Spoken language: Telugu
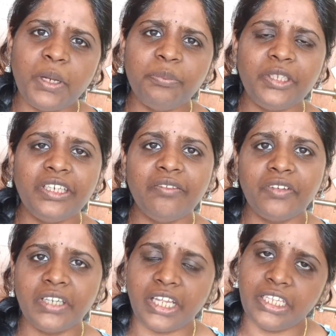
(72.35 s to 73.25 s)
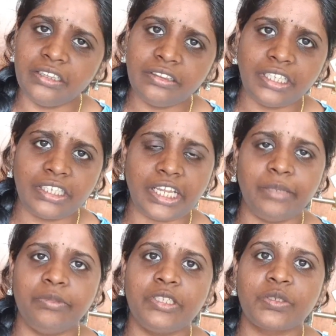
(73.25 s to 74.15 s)
మనం తిన్న ఫుడ్ ఎంత
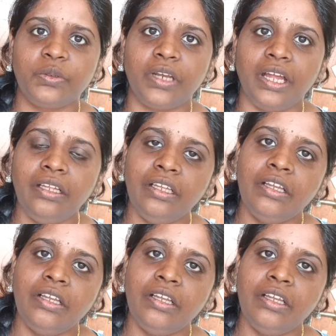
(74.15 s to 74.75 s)
టైం తీసుకున్నా